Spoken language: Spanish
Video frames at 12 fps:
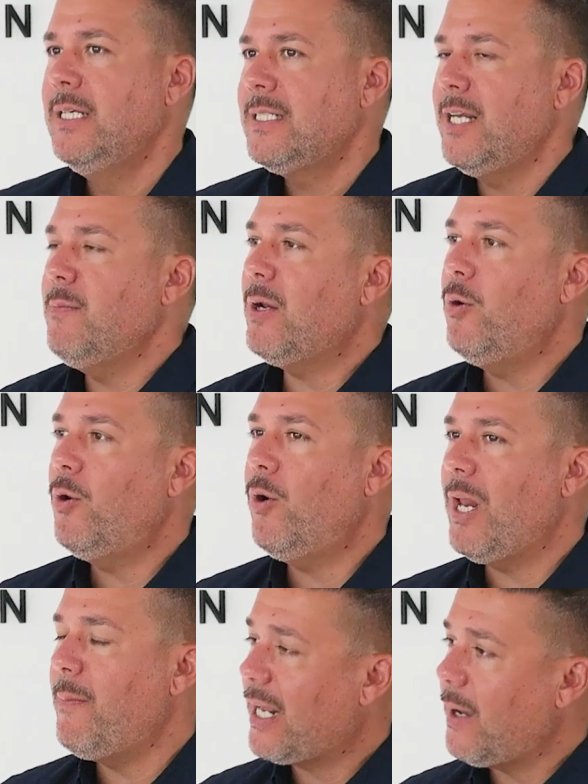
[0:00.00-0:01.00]
Sin embargo,
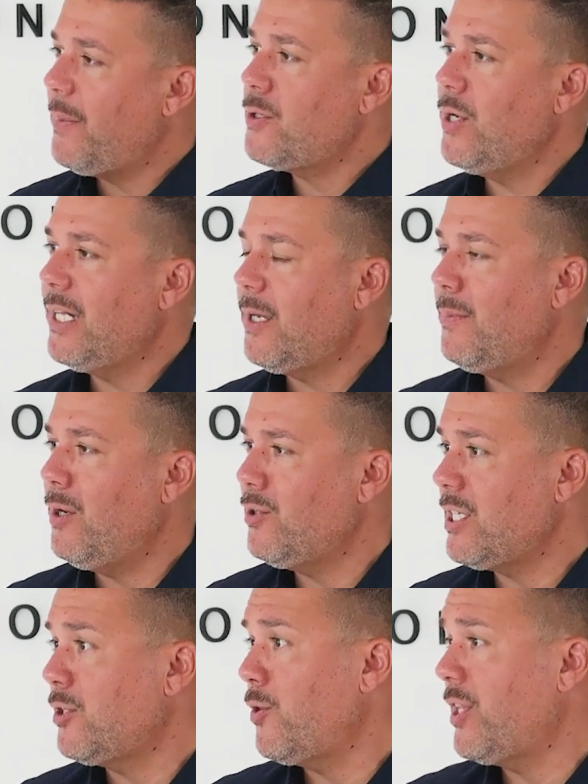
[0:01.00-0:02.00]
luego la marca personal también
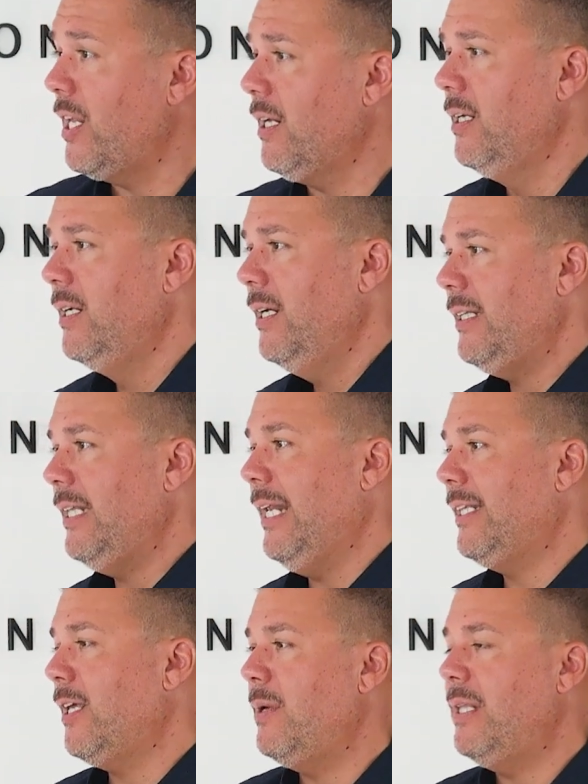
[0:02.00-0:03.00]
nos asocian
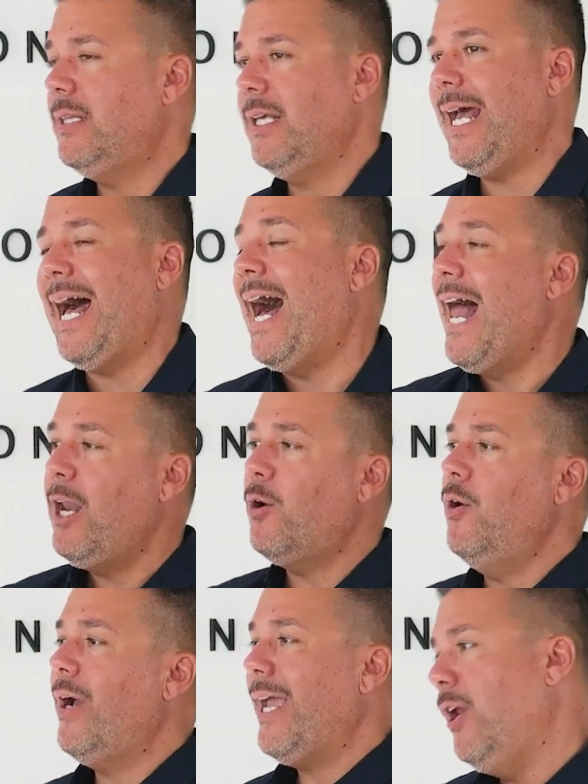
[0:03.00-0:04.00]
directamente a
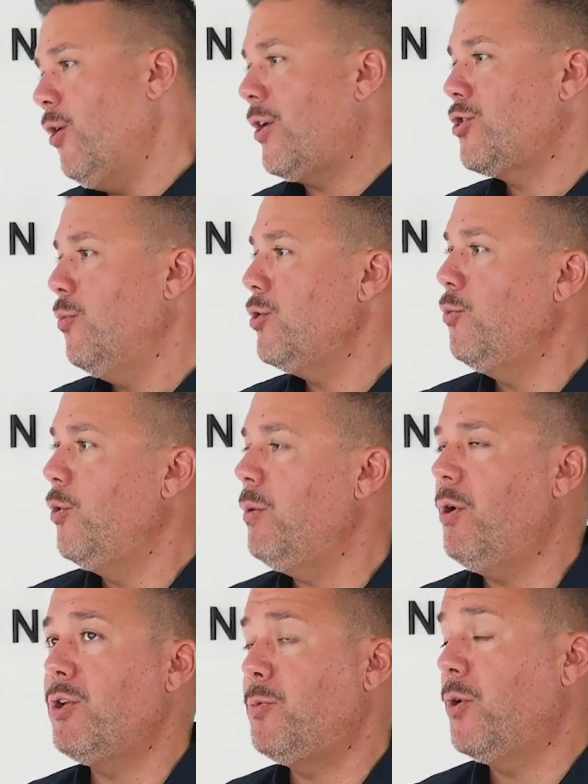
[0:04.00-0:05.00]
algo en lo que somos muy
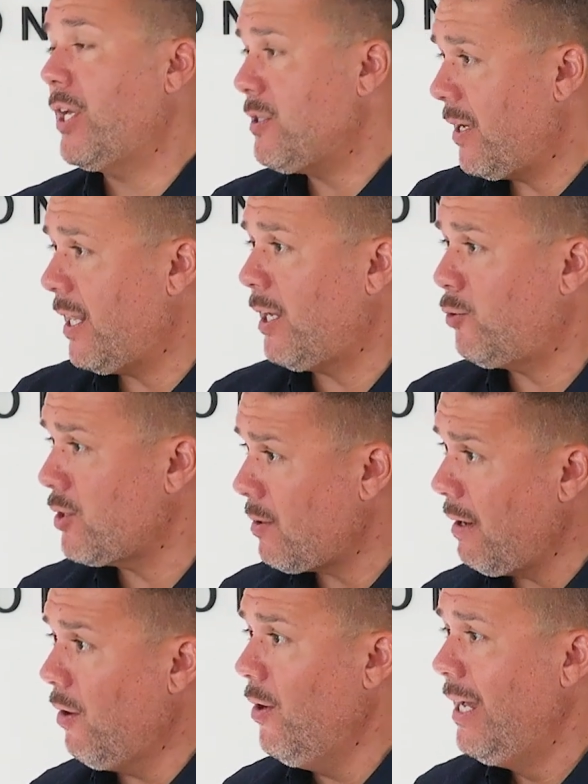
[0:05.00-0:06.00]
buenos, porque es verdad que tú has
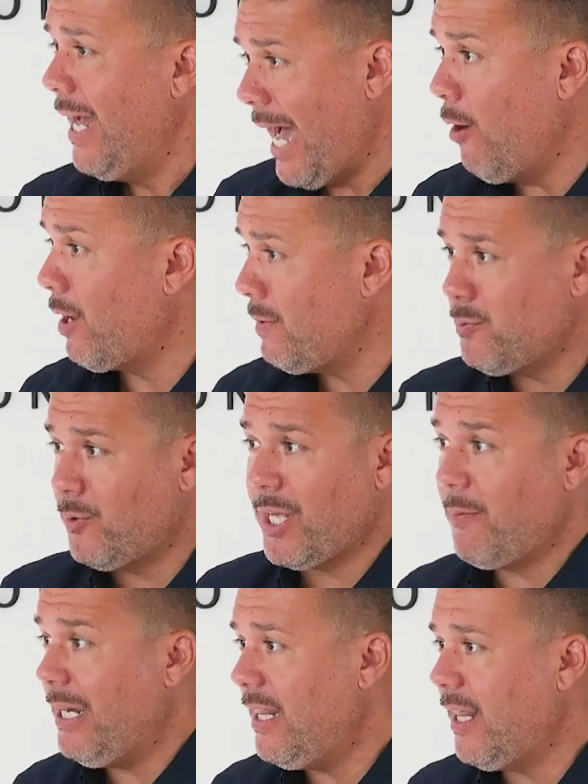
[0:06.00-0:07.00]
hablado ahora mismo
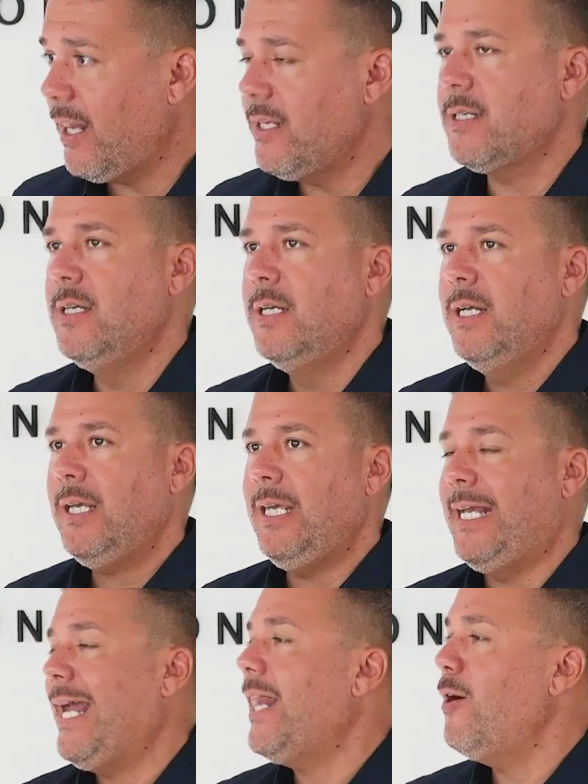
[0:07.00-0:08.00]
de habilidades
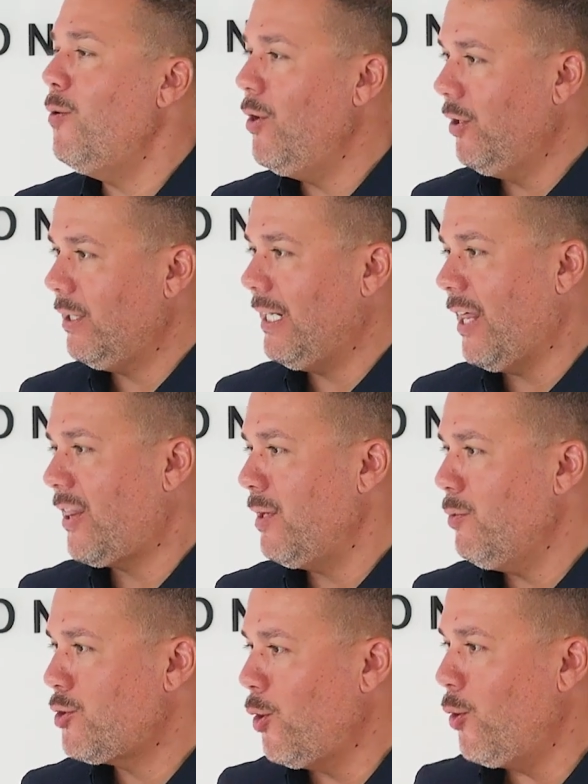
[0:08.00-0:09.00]
y cada uno
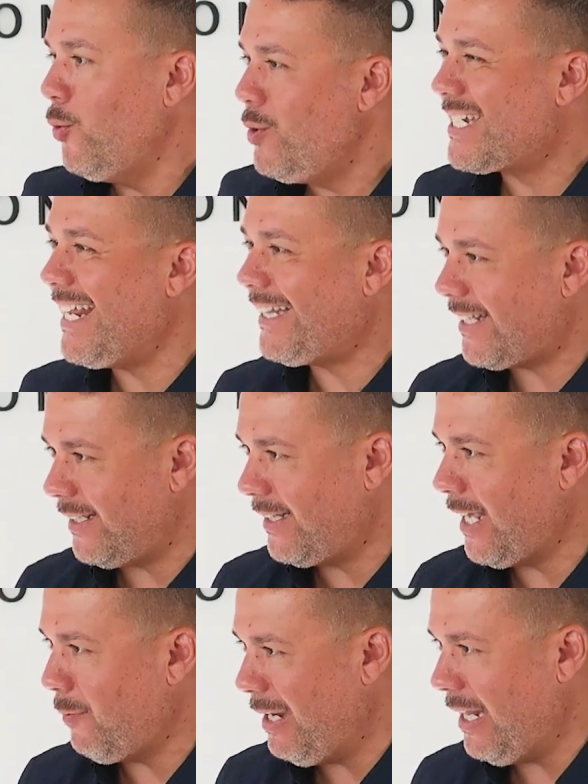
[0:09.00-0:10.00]
nacemos con un set
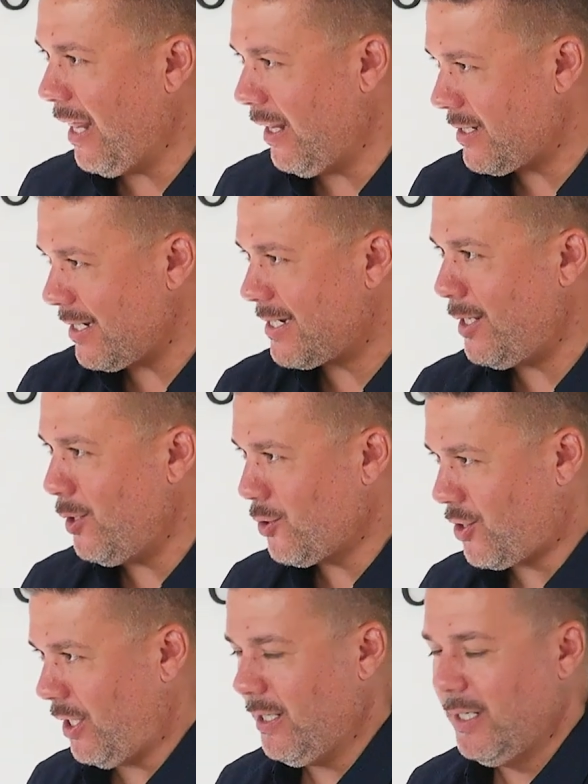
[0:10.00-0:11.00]
de habilidades, sí o
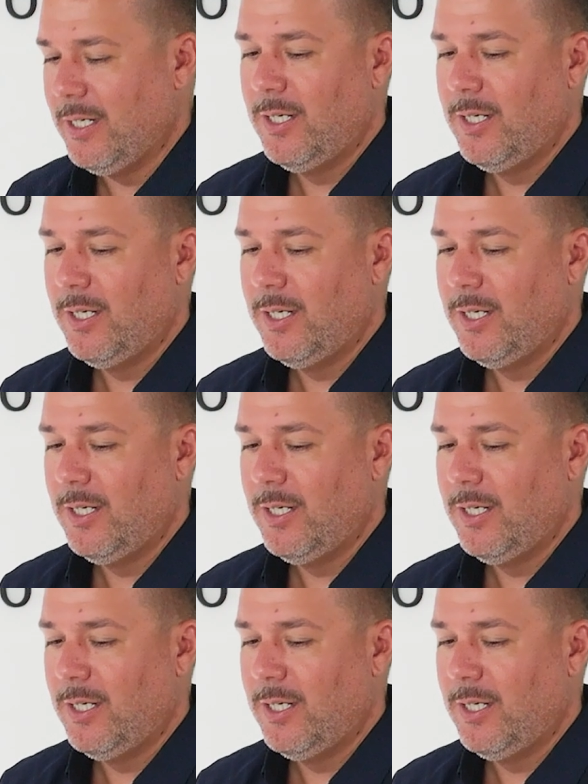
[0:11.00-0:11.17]
sí.